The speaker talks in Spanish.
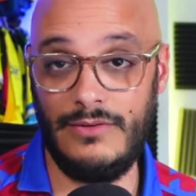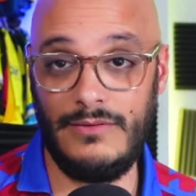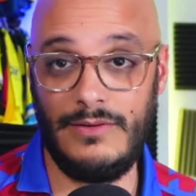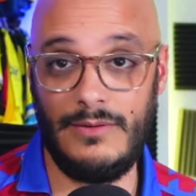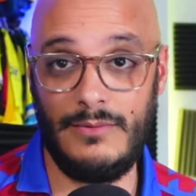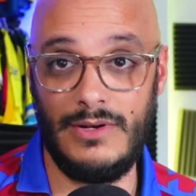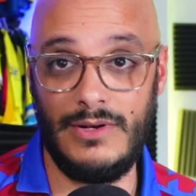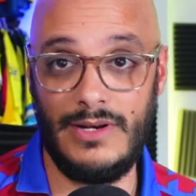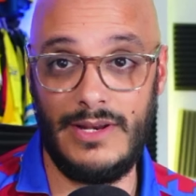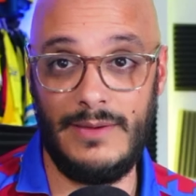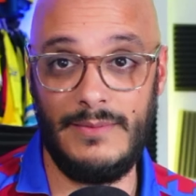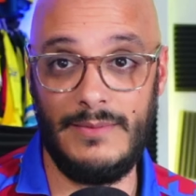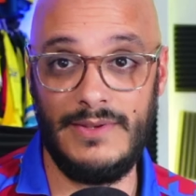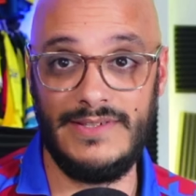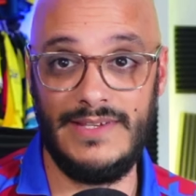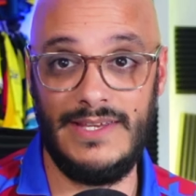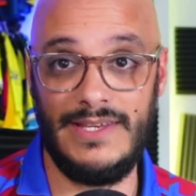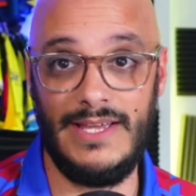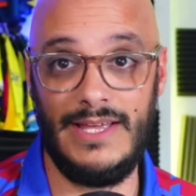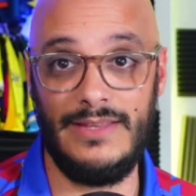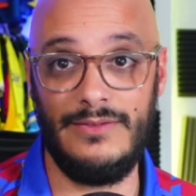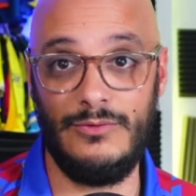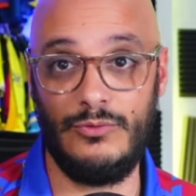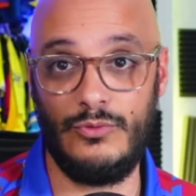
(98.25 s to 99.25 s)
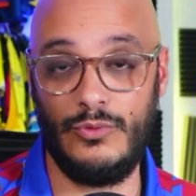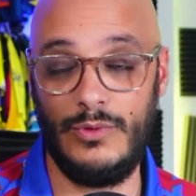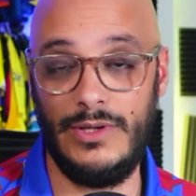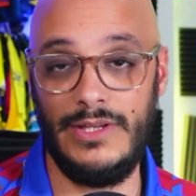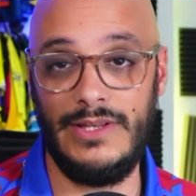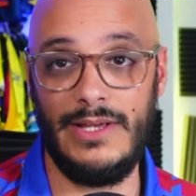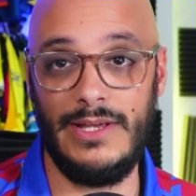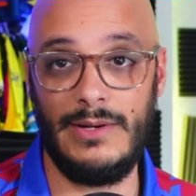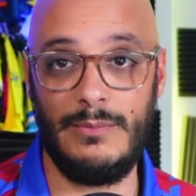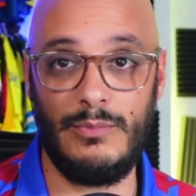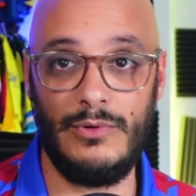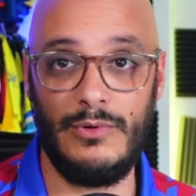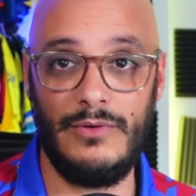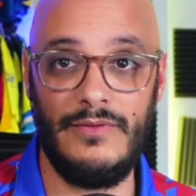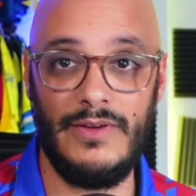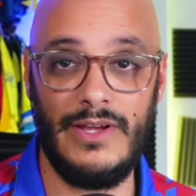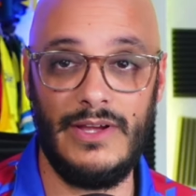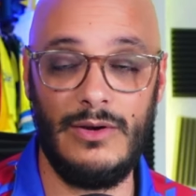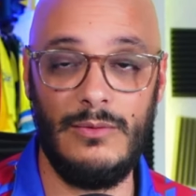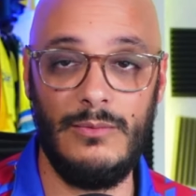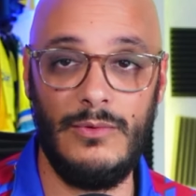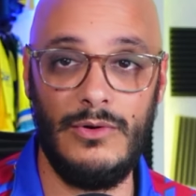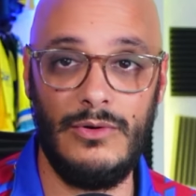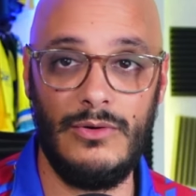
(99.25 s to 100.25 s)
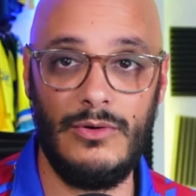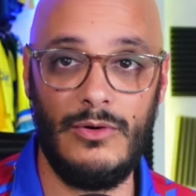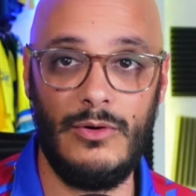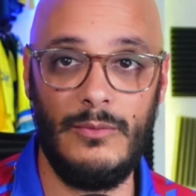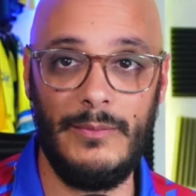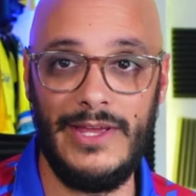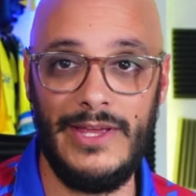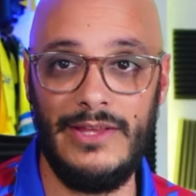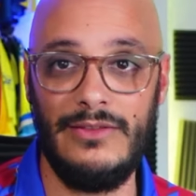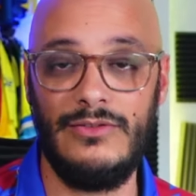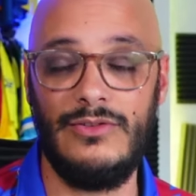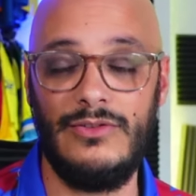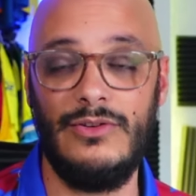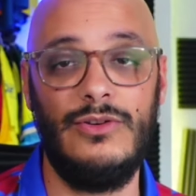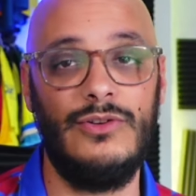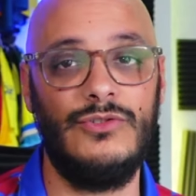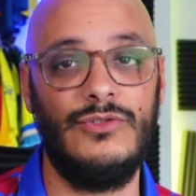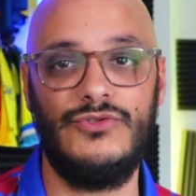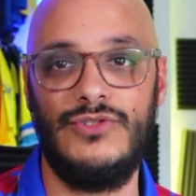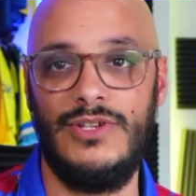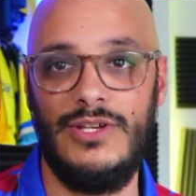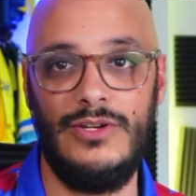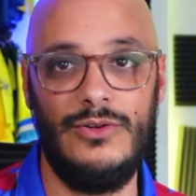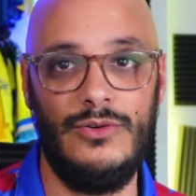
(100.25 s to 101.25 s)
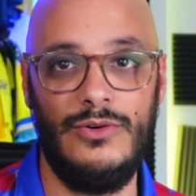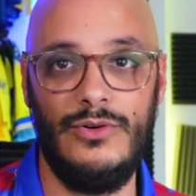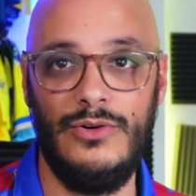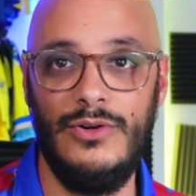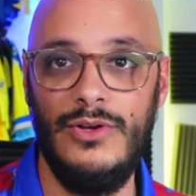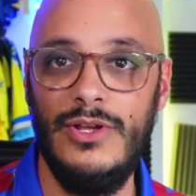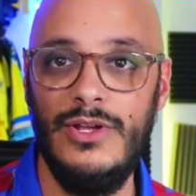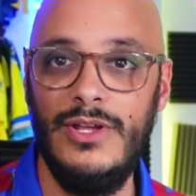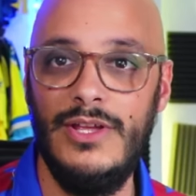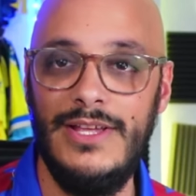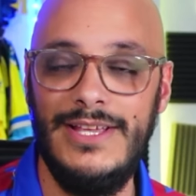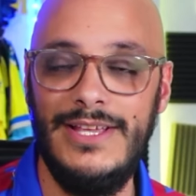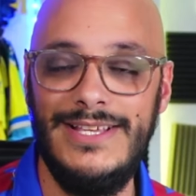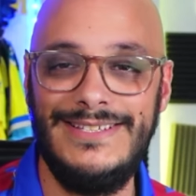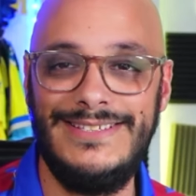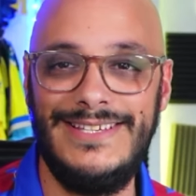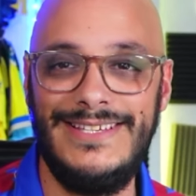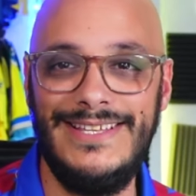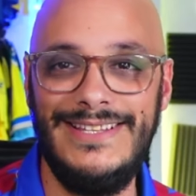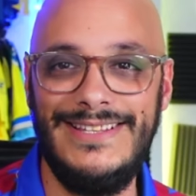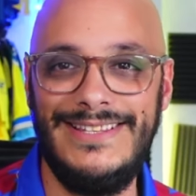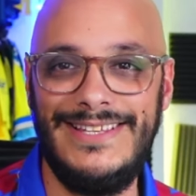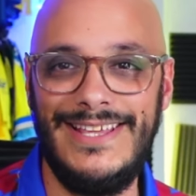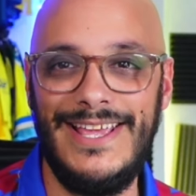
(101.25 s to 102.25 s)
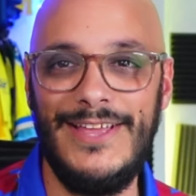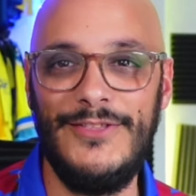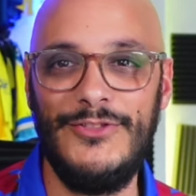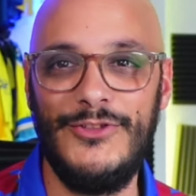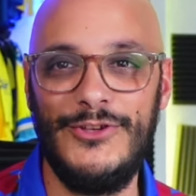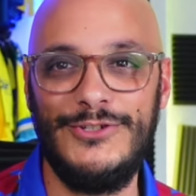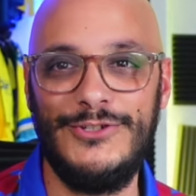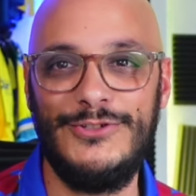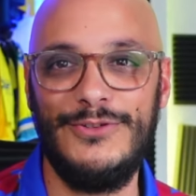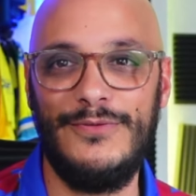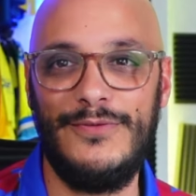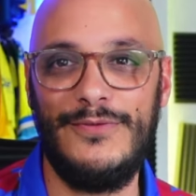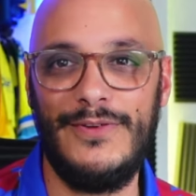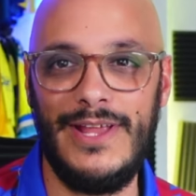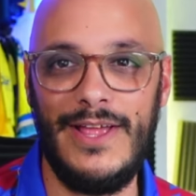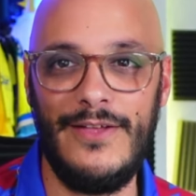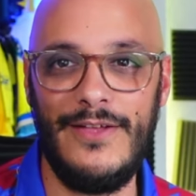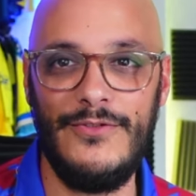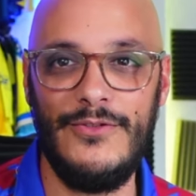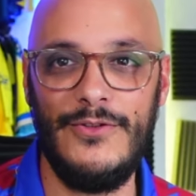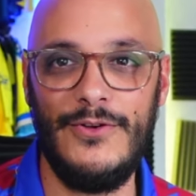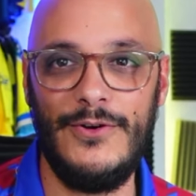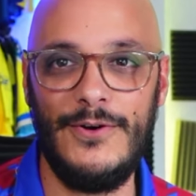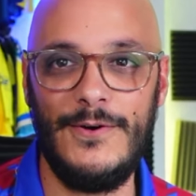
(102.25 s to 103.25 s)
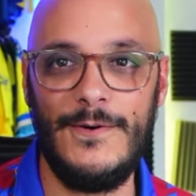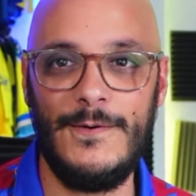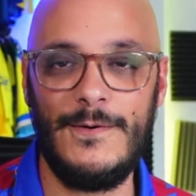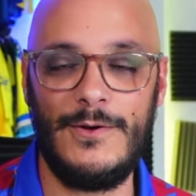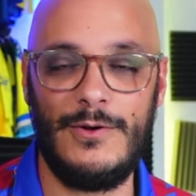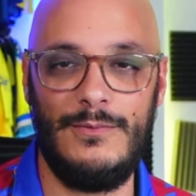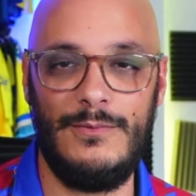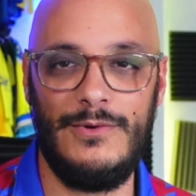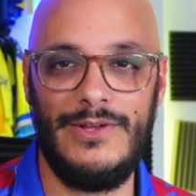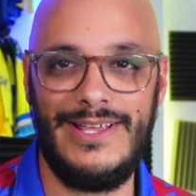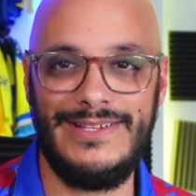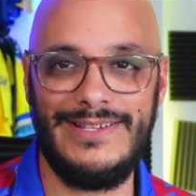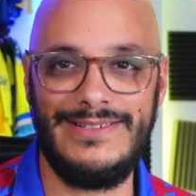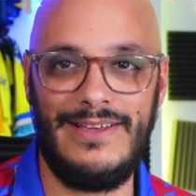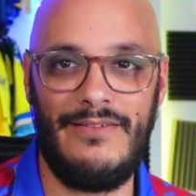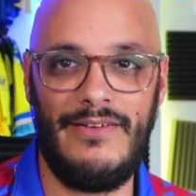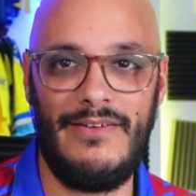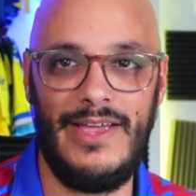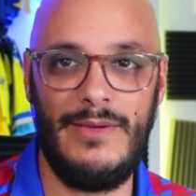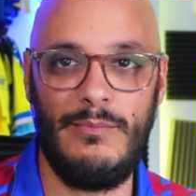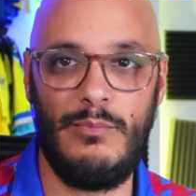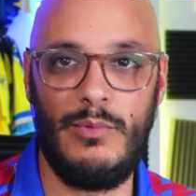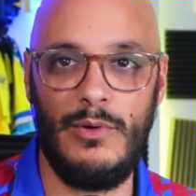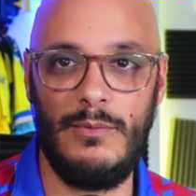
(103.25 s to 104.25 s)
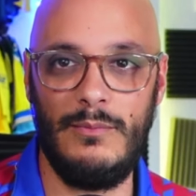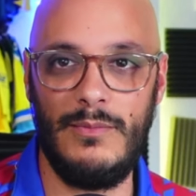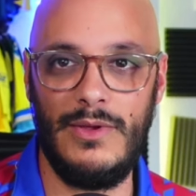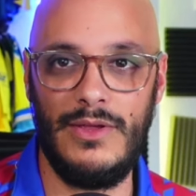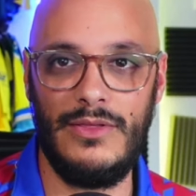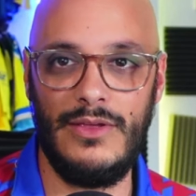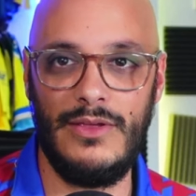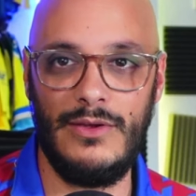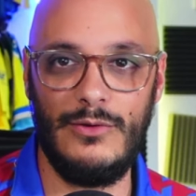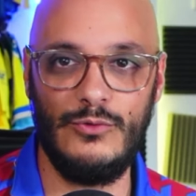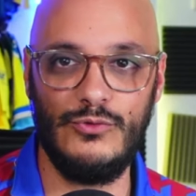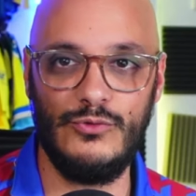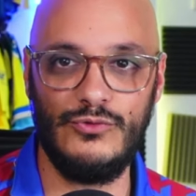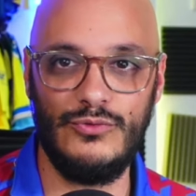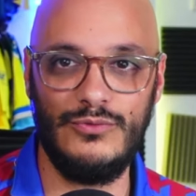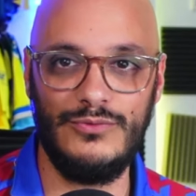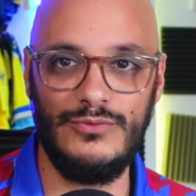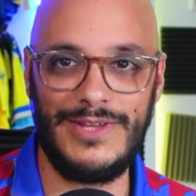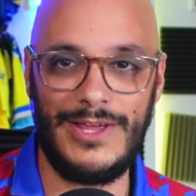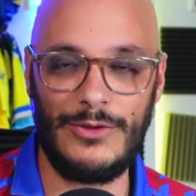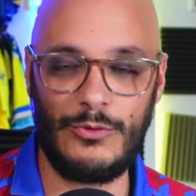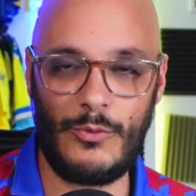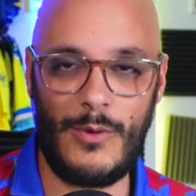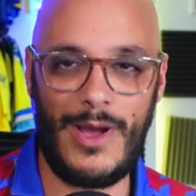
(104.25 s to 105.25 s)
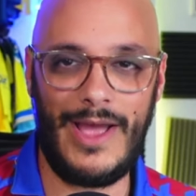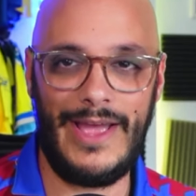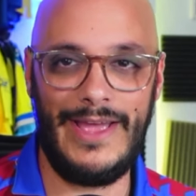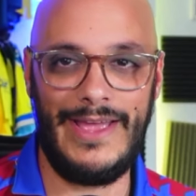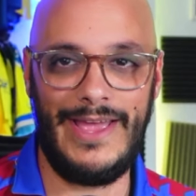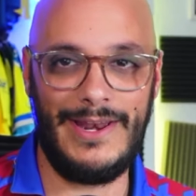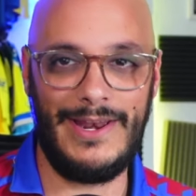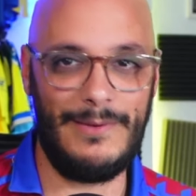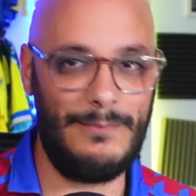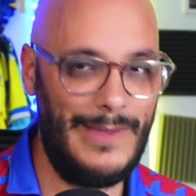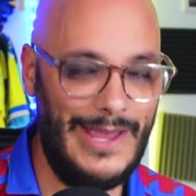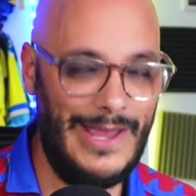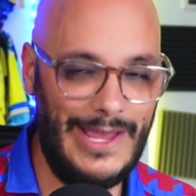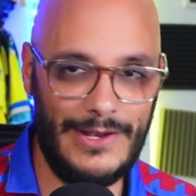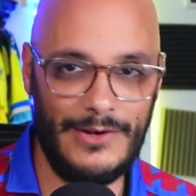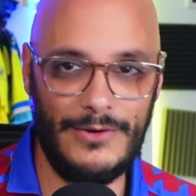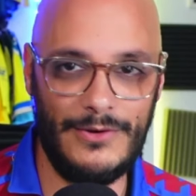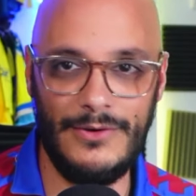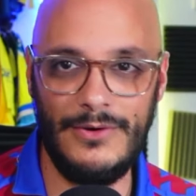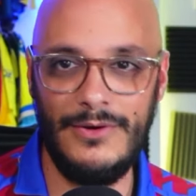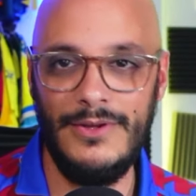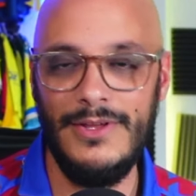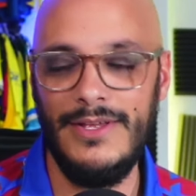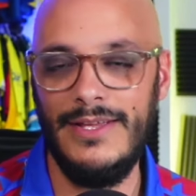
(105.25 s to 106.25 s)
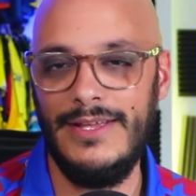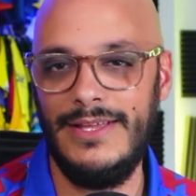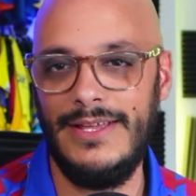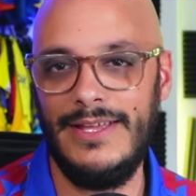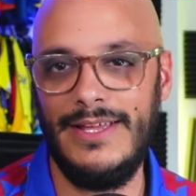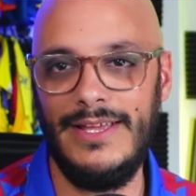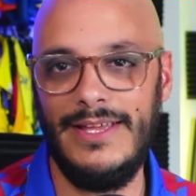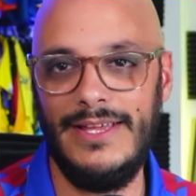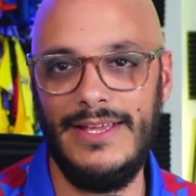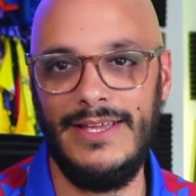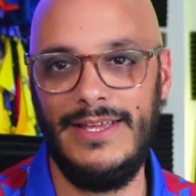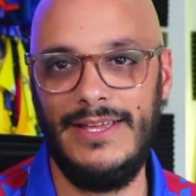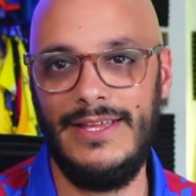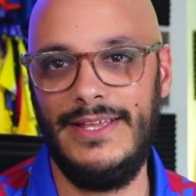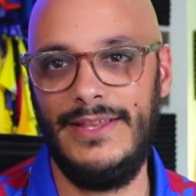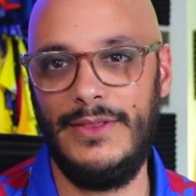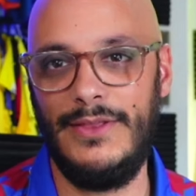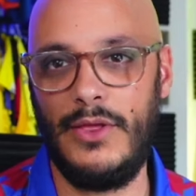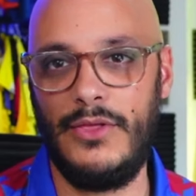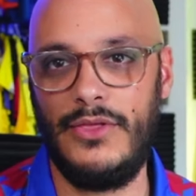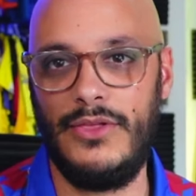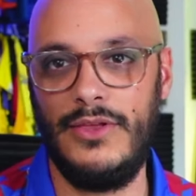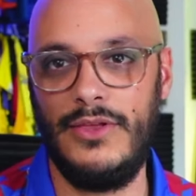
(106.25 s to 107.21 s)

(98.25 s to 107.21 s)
Vamos, el que me siga en Twitter, pues ve cómo comento, los sigo sintiendo y sufriendo, como ya sabéis, pues me hice incluso un tatuaje armero, eh, es decir,